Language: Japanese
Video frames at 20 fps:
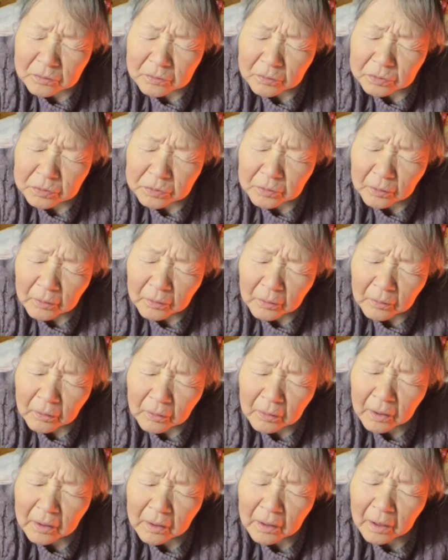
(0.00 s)
ちょっ
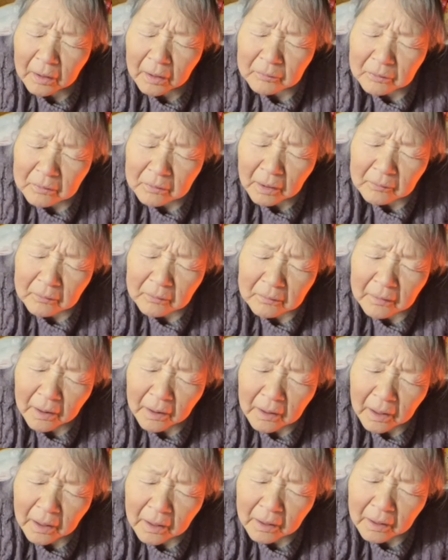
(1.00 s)
とふらふ
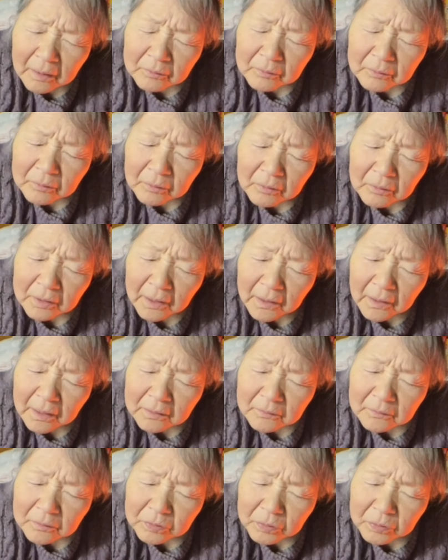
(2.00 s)
ら風呂へ
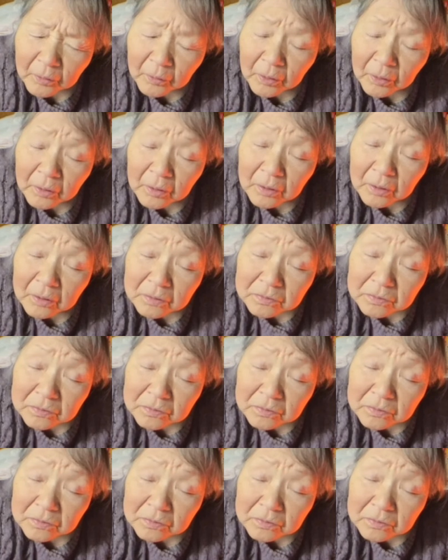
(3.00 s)
入ると